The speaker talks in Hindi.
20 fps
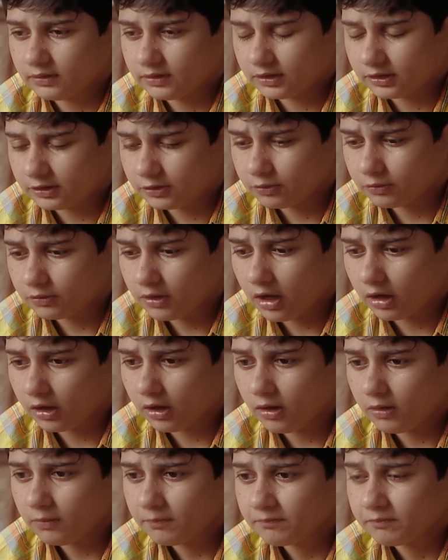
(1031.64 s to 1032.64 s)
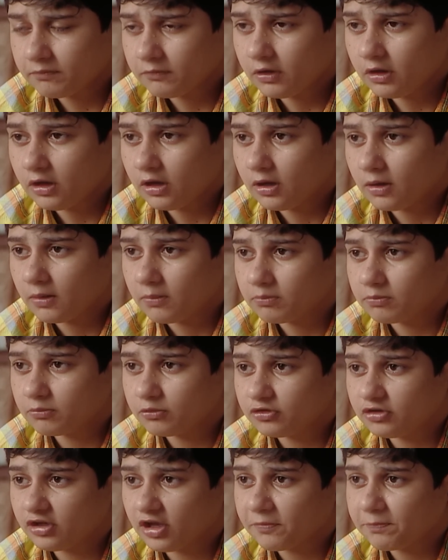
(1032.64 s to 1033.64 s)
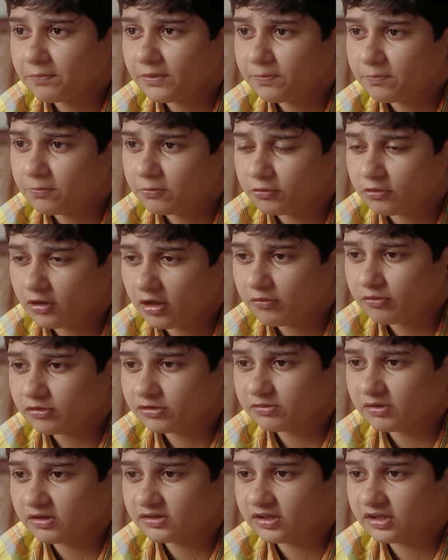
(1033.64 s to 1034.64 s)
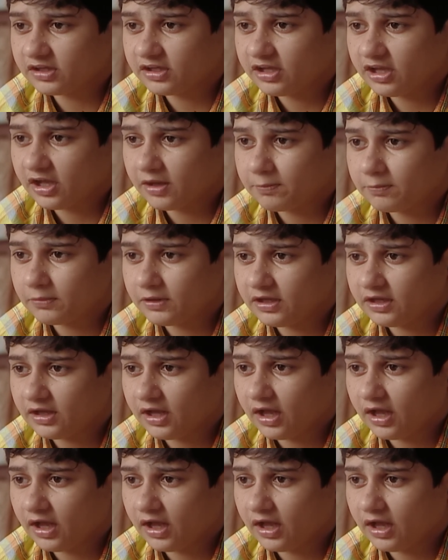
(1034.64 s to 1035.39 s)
कट्टू काका मुझे आप पे पूरा विश्वास है कि आप नहीं